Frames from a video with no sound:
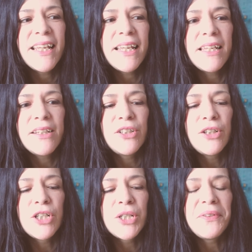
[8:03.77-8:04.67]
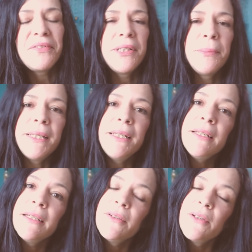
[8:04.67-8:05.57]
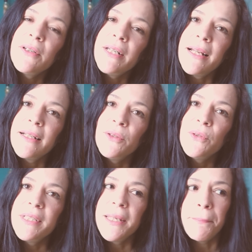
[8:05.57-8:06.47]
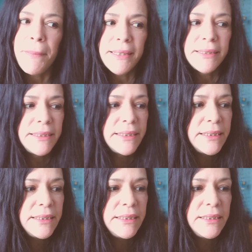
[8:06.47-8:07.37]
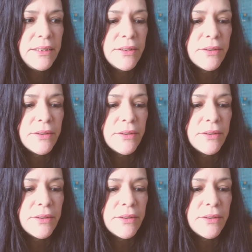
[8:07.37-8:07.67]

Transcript: Et je vais filmer la deuxième partie